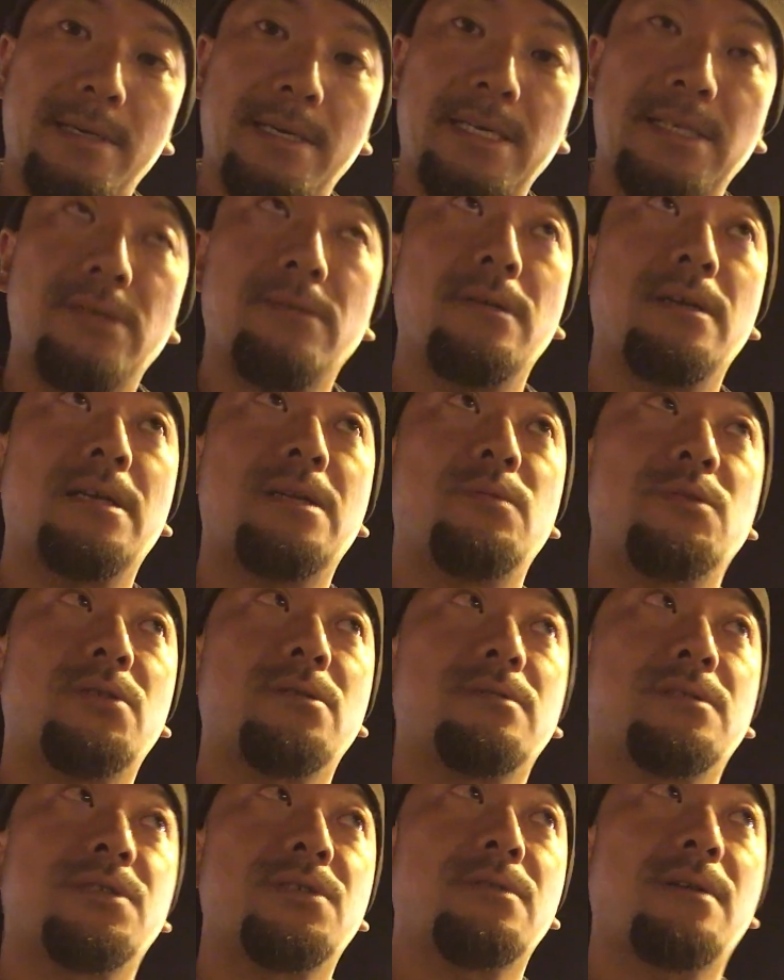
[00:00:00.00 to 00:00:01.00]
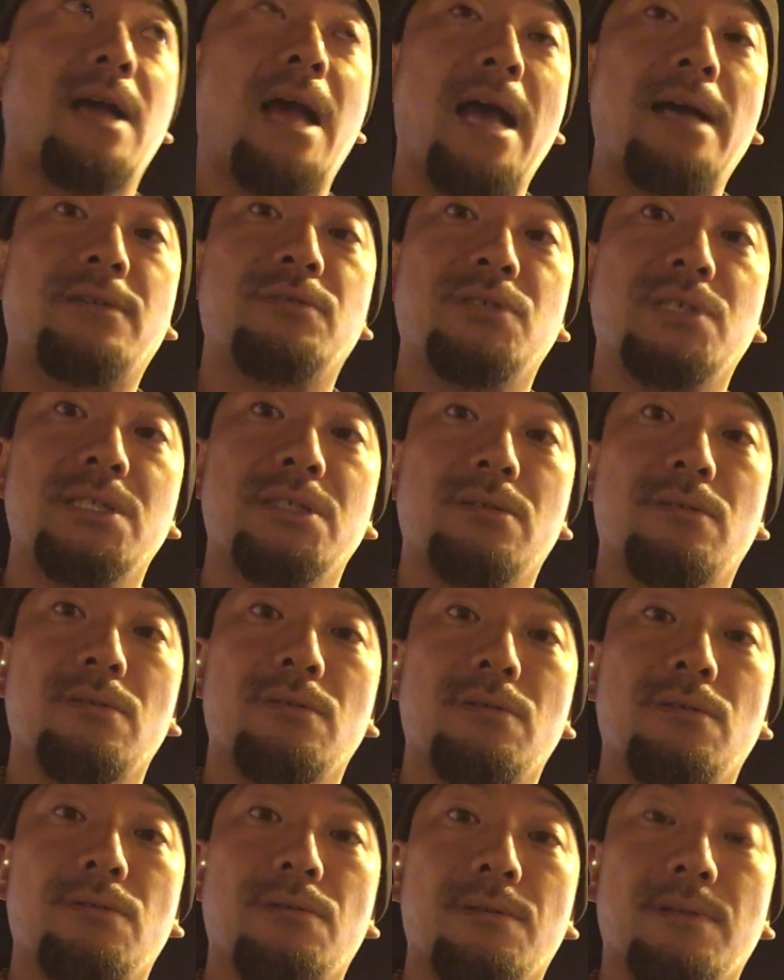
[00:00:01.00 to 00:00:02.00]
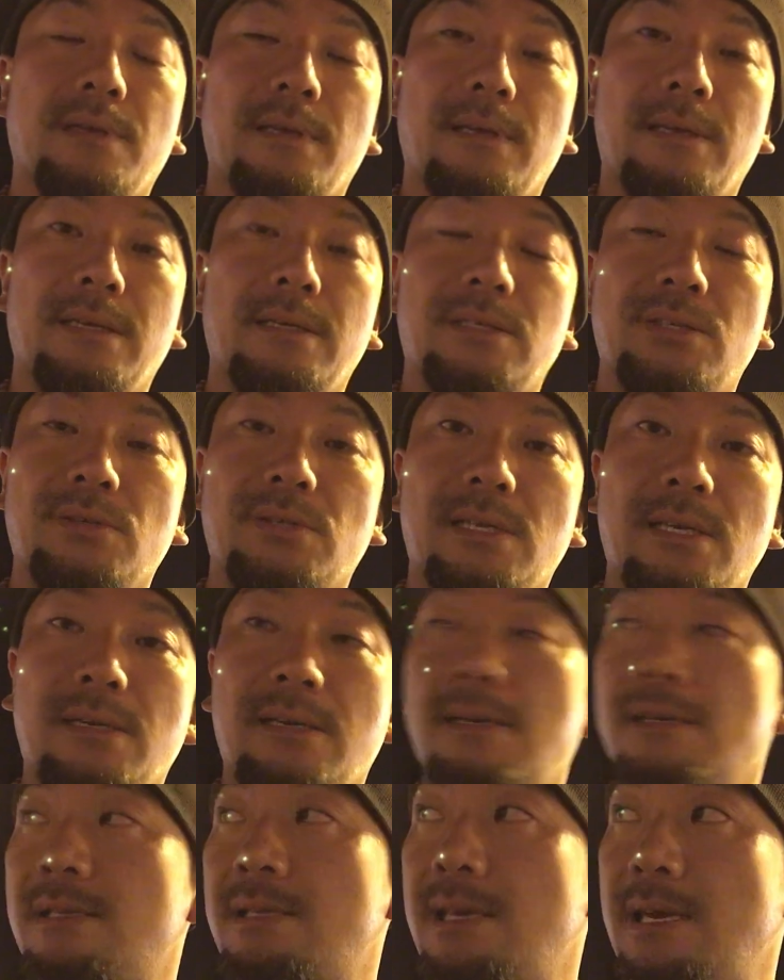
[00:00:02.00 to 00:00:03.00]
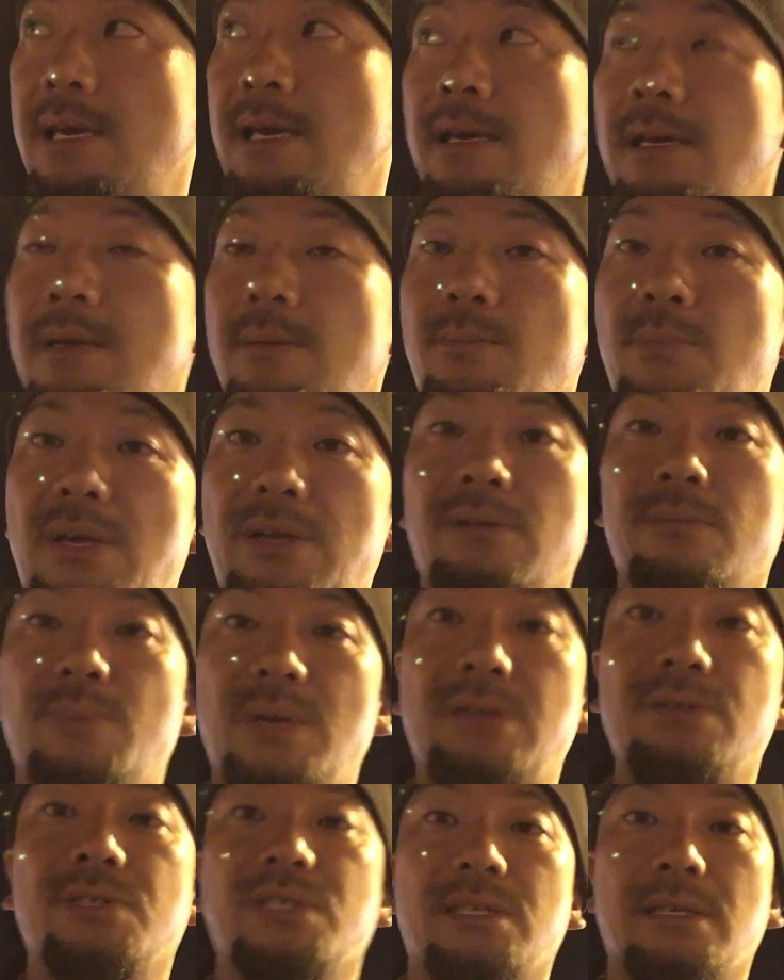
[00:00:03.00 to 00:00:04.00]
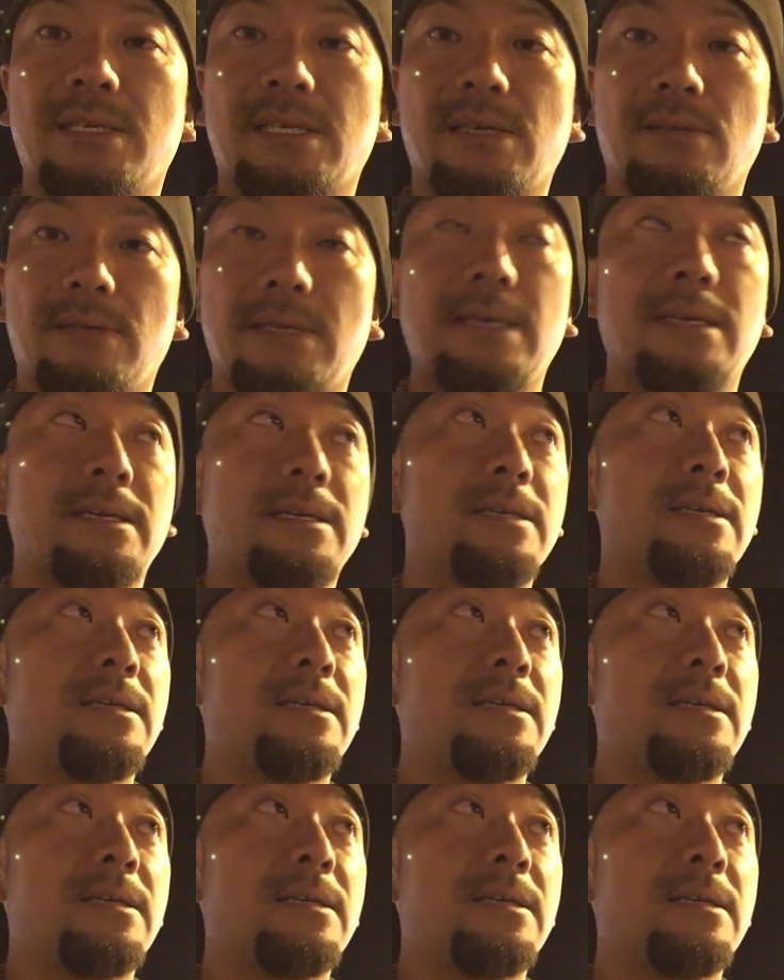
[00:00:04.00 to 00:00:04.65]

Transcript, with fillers: えー、その中でもちろん純白人ということで女性がいて、ペル、ペル人ですけどね、